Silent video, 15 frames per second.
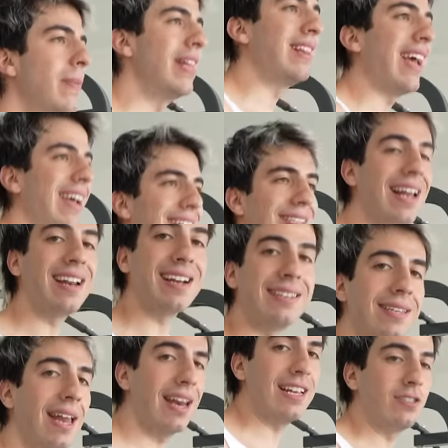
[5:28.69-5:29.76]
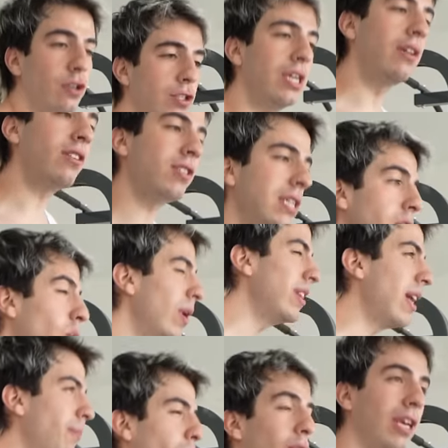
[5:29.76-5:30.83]
Mi meta es alcanzar las
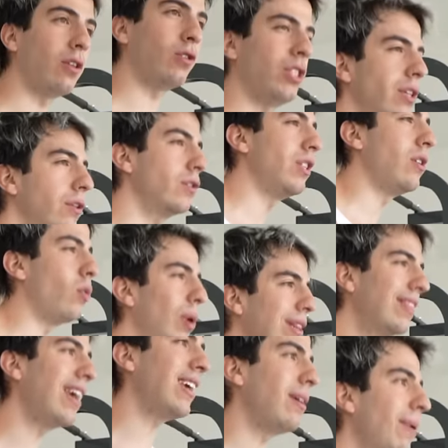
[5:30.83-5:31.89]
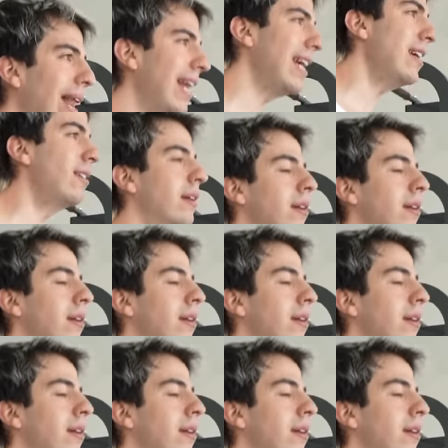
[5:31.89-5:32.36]
250 porque 250 equivale...